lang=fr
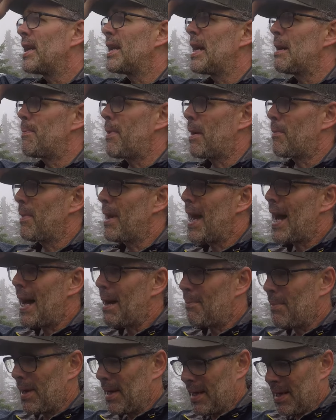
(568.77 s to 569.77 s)

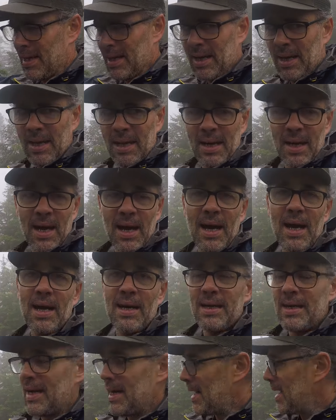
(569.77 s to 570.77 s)
imperméable
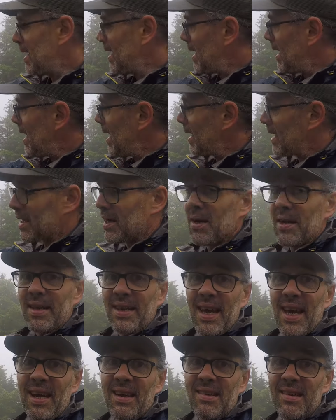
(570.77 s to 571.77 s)
en
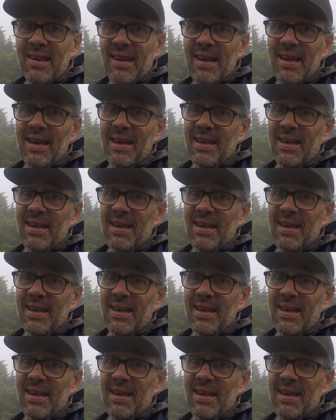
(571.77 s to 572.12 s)
Gore-Tex.